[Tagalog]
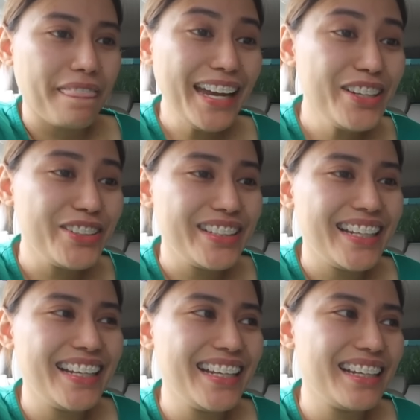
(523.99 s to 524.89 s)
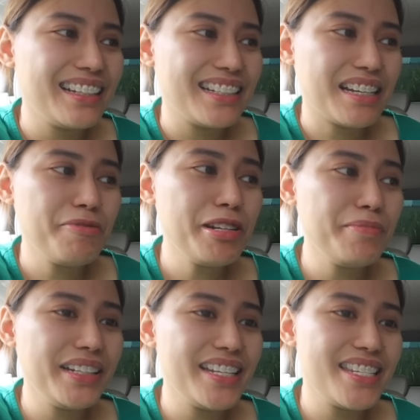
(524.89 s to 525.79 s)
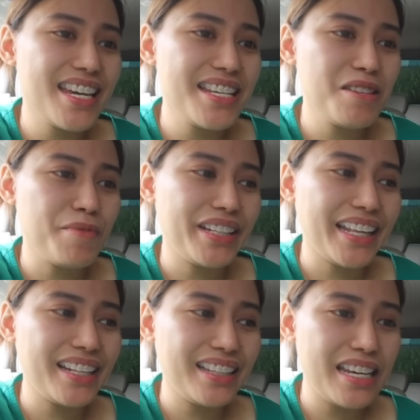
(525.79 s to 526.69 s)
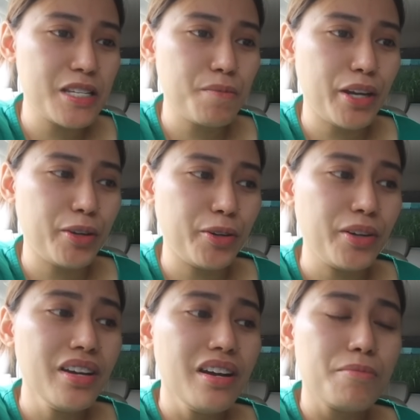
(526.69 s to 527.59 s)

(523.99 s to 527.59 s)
ayun. Sabi naman ng JAC may 10 days, pero